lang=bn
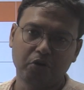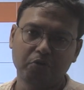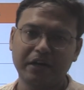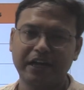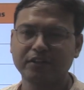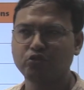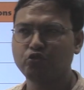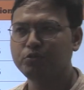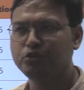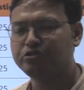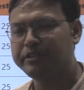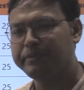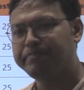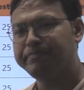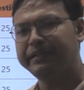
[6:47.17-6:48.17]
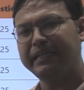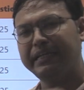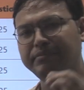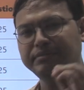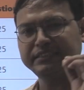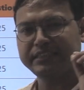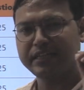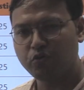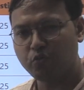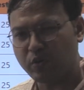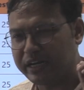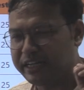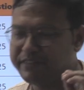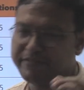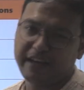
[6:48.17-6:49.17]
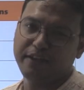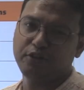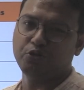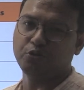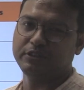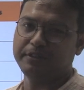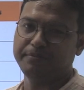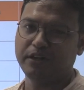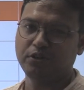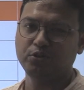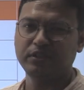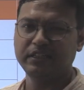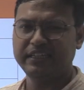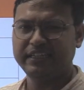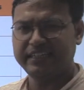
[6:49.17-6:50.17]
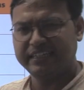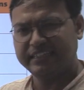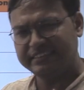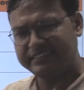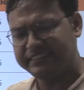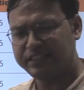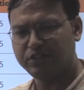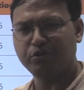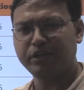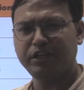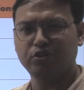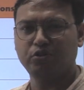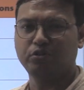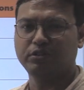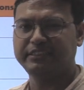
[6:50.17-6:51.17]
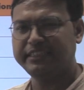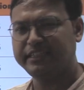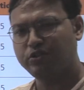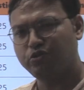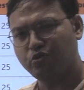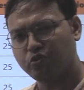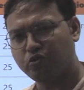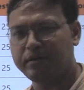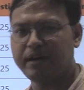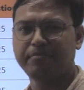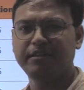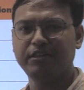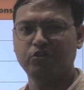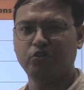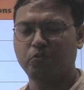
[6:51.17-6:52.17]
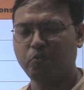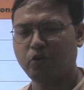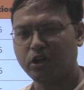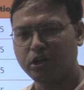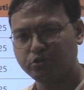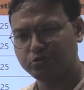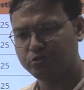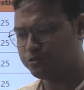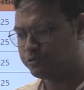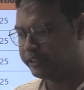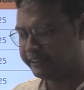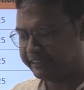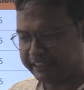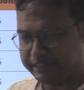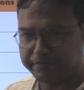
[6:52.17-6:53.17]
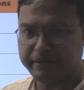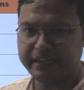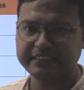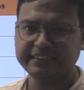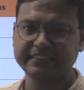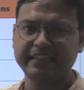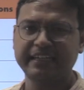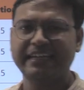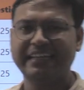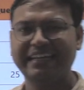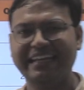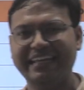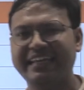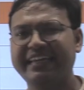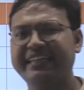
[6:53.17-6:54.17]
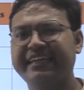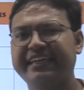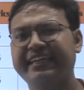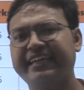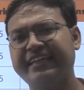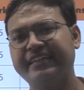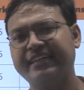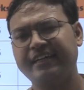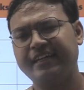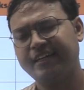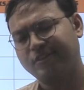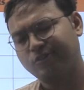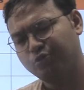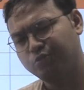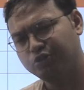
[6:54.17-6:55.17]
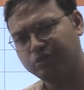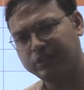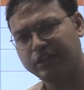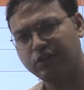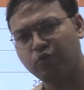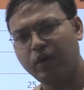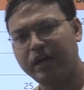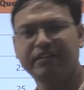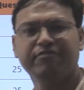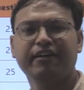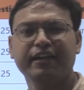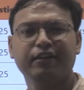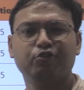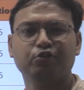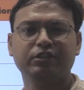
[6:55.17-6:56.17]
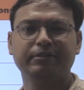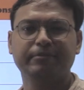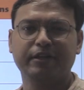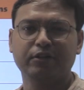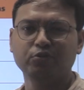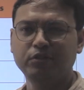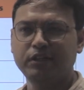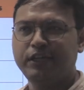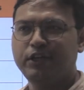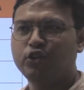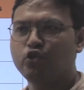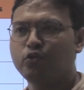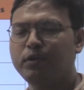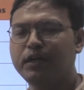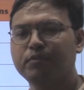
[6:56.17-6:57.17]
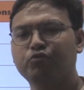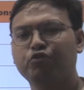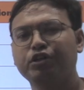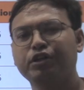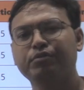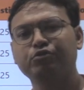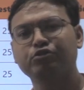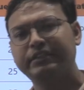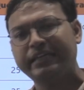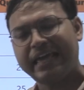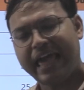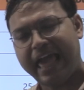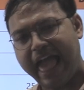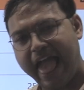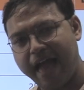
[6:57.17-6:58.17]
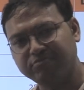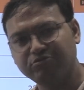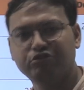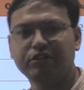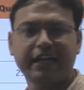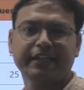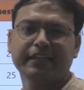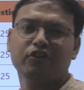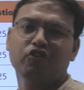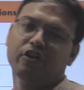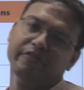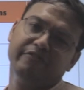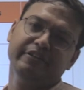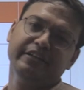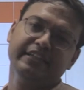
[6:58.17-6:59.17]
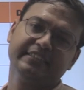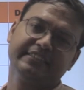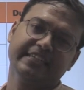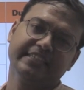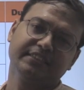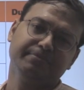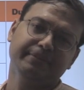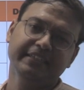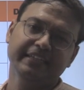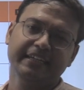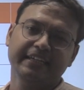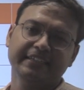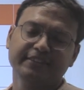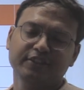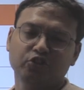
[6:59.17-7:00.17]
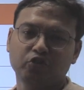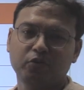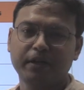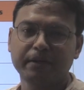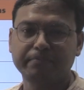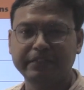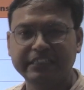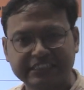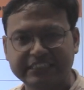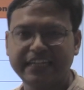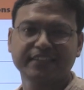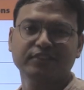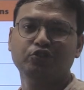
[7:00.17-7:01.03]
হও আর তুমি যদি প্রিলিমসটা কোয়ালিফাই করতে পারো যে করেই হোক যে কোনোভাবেই হোক পড়াশুনো করে তিন মাস লেগে থেকে তুমি যদি কোয়ালিফাই করতে পারো তোমার মনের মধ্যে এমন একটা কনফিডেন্স আসবে যে তোমার বিশ্বাস